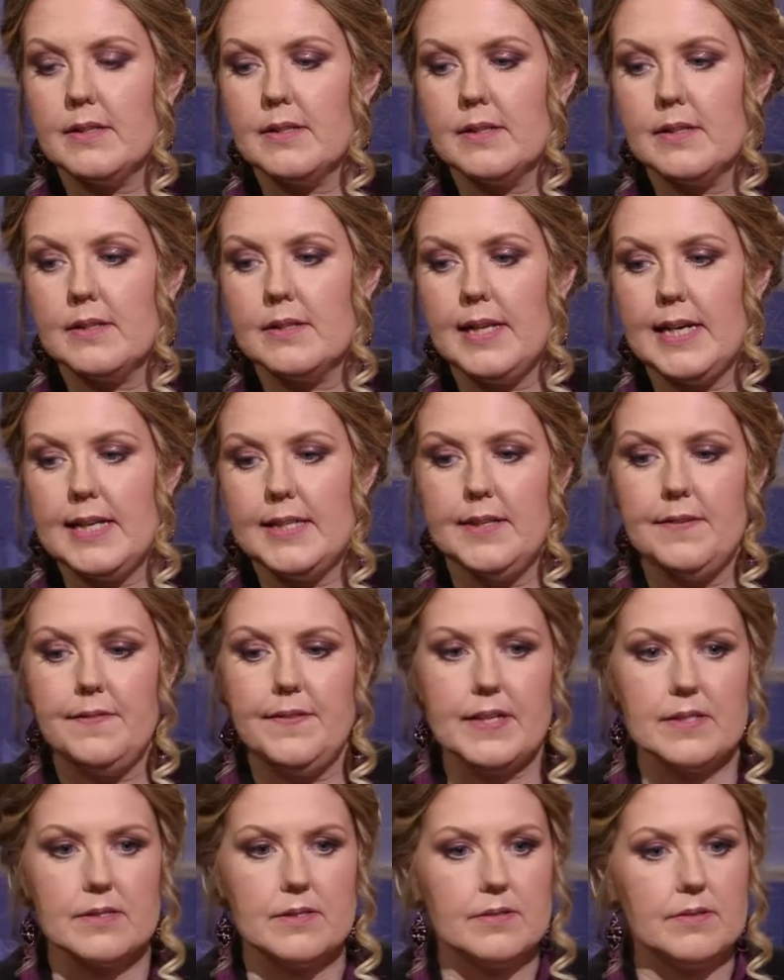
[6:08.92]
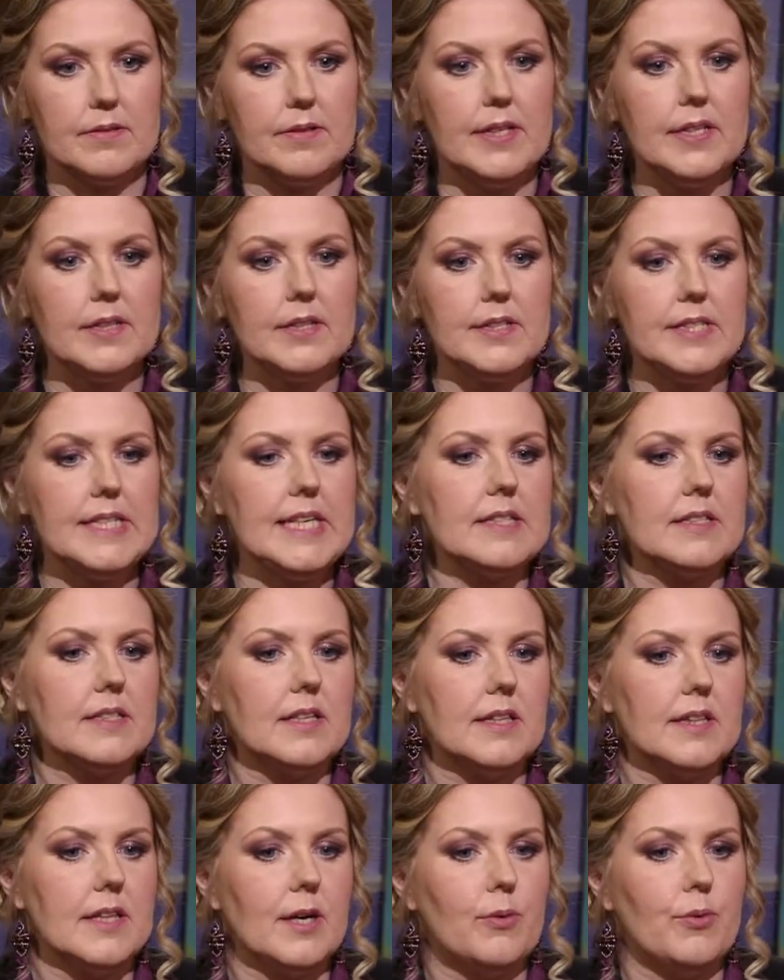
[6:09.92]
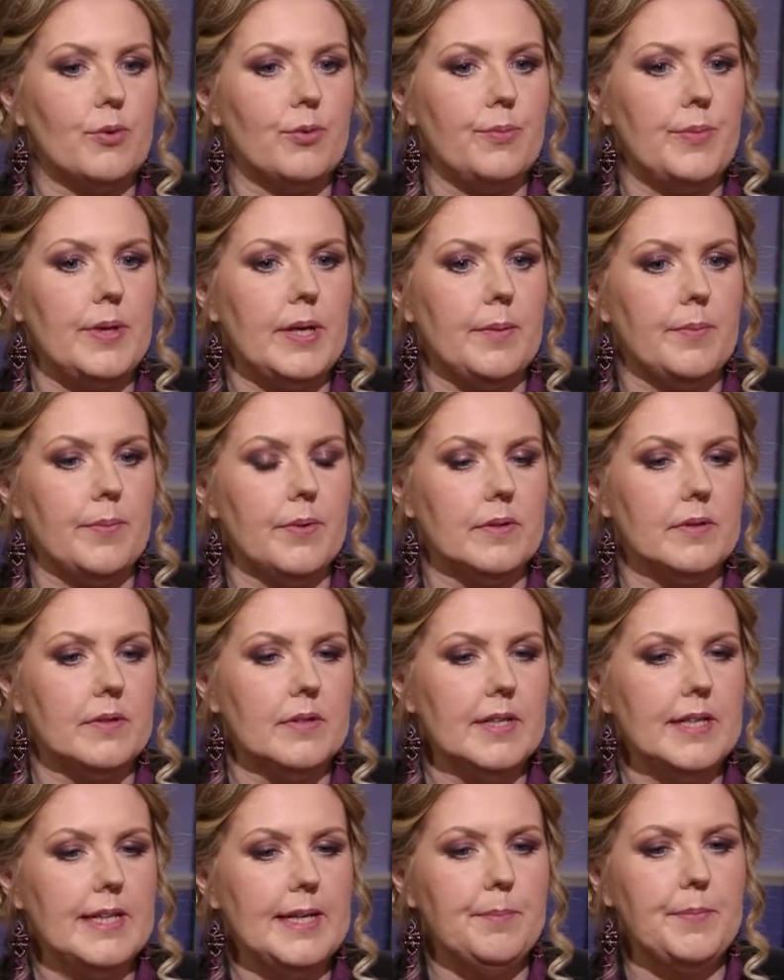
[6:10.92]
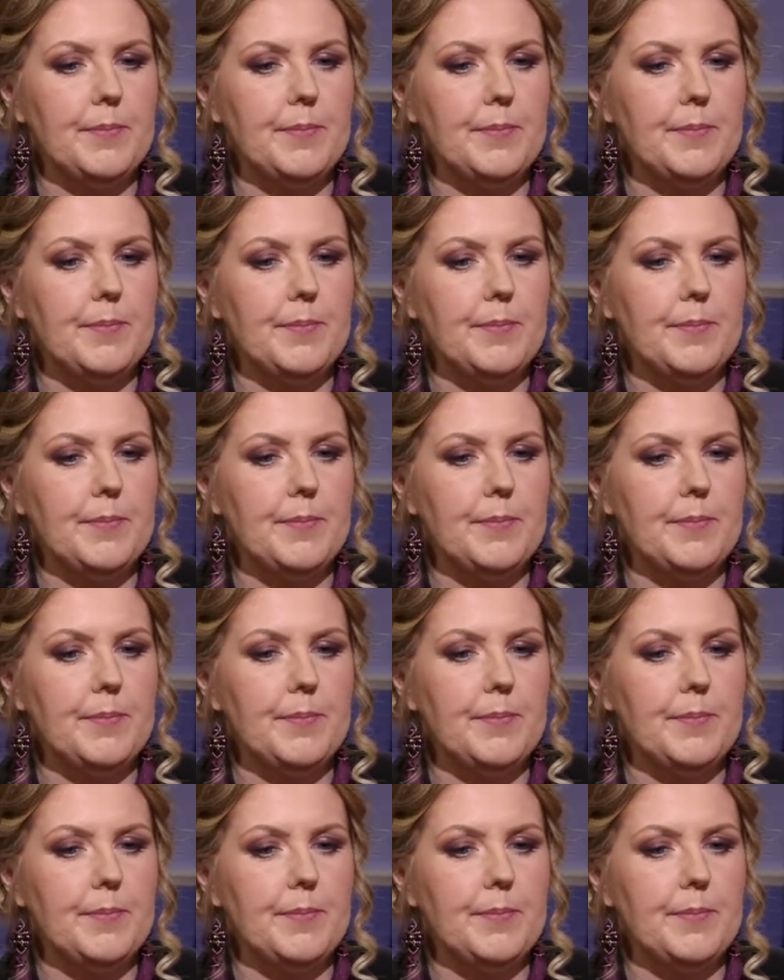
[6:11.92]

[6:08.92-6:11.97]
для невест. Это детский такой у меня был. А